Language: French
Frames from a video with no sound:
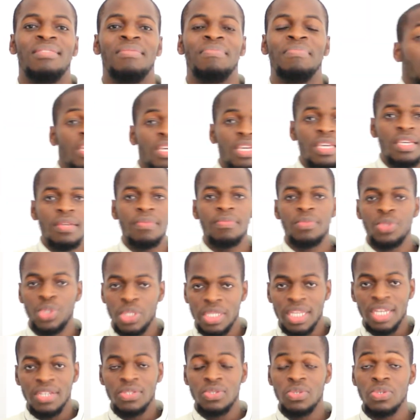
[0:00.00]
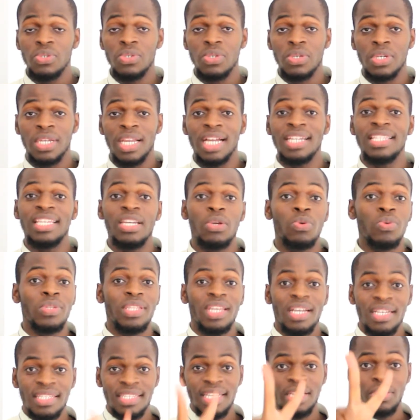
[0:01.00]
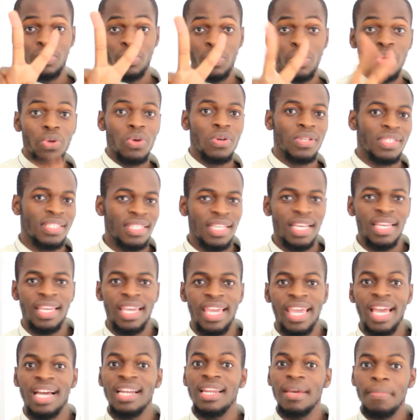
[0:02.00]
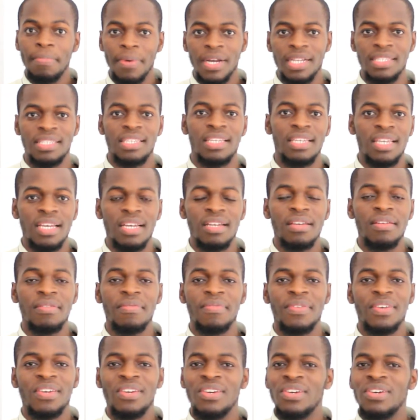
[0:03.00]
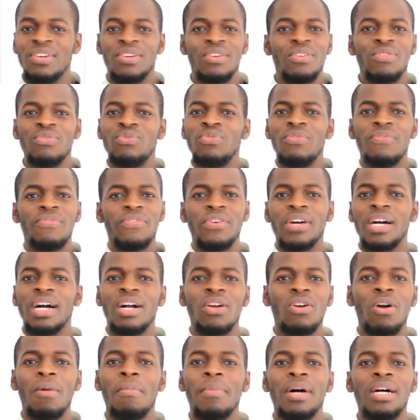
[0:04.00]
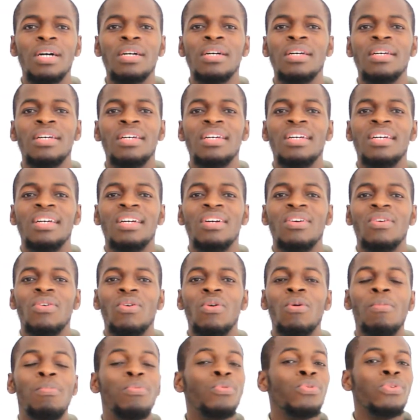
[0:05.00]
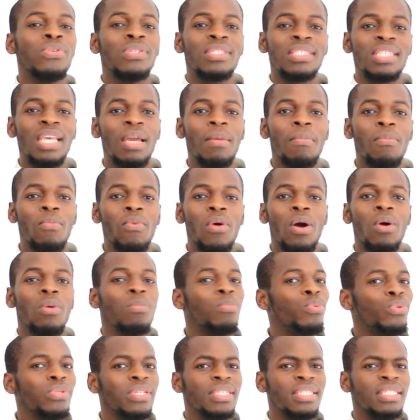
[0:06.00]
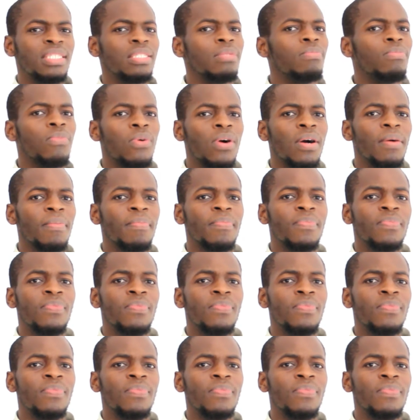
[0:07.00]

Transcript: Et je t'assure qu'en écoutant ces deux conseils et en les pratiquant, tu verras comment, au bout de cinq mois, au bout de six mois,